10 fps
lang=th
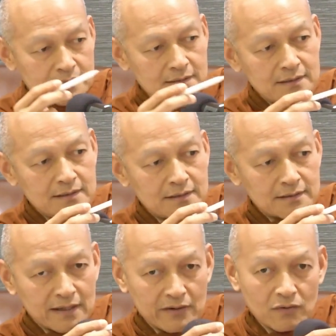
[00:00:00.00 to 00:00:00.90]
คือ
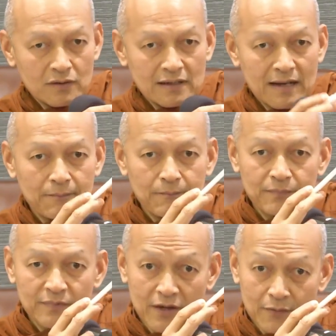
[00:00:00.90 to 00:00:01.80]
นรกกับ
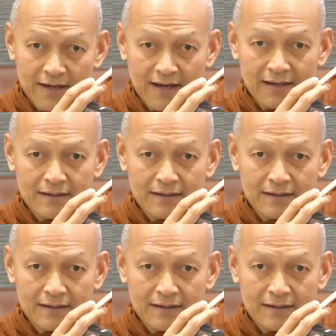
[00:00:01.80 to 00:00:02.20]
เทวดา